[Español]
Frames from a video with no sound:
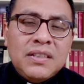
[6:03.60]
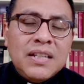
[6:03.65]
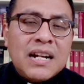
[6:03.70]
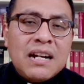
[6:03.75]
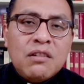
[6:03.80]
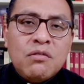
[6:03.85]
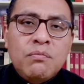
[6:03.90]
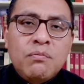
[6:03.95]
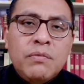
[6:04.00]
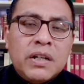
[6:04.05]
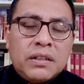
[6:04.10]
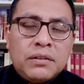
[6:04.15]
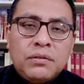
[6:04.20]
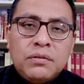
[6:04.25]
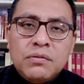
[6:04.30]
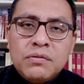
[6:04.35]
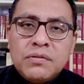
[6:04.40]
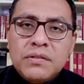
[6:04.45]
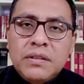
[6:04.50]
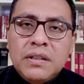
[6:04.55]
a los muertos.
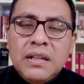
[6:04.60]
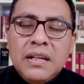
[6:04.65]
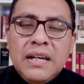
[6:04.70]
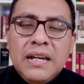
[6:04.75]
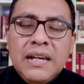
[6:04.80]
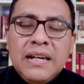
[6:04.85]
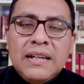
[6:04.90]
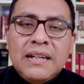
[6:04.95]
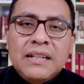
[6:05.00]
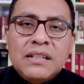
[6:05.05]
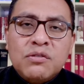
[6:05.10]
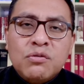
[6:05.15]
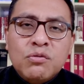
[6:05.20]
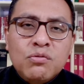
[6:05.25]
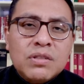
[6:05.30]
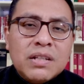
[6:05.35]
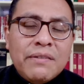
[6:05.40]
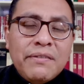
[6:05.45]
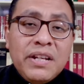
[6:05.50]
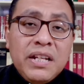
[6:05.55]

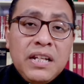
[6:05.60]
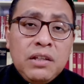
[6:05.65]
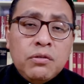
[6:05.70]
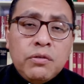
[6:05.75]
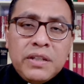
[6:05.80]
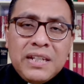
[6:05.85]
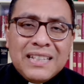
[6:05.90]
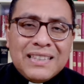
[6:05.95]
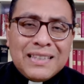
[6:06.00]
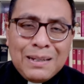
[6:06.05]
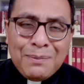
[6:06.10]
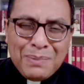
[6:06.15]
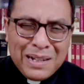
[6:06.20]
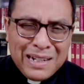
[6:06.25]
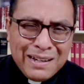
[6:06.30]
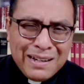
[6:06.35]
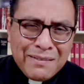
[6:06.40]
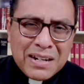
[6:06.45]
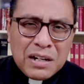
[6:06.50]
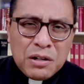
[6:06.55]
Jesús ha venido y esta
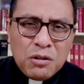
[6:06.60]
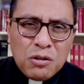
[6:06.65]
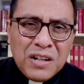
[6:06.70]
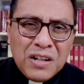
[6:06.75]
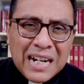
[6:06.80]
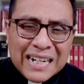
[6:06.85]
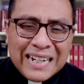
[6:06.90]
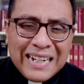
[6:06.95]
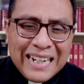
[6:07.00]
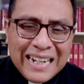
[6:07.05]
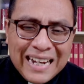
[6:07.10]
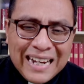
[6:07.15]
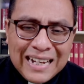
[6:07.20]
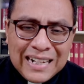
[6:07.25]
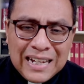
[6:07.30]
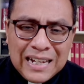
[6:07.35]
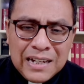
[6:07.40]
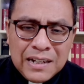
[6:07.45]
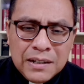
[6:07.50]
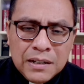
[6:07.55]
palabra nos la
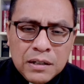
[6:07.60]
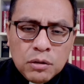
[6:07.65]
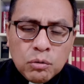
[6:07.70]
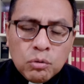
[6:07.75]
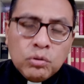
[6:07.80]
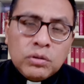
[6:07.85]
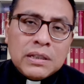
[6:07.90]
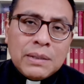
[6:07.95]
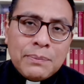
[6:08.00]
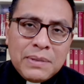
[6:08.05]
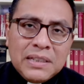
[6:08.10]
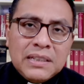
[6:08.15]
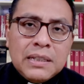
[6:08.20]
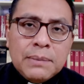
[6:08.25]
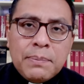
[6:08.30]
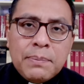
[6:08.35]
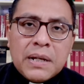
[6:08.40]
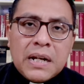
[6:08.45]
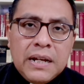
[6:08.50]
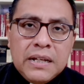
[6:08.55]
regala justamente
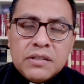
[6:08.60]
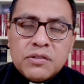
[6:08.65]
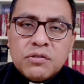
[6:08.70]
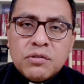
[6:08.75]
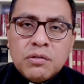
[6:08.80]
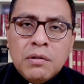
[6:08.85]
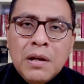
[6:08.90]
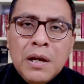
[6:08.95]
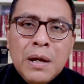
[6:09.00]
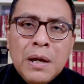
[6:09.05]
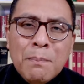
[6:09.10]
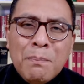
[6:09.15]
para eso,